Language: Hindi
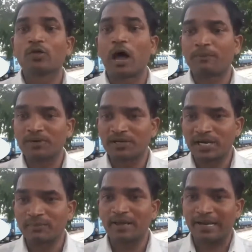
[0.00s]
तो आपके
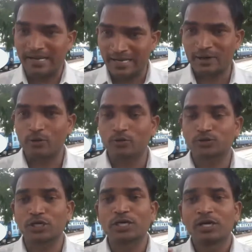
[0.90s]
घर में रहने को
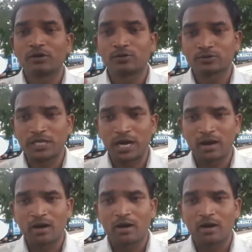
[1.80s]
उसके उसका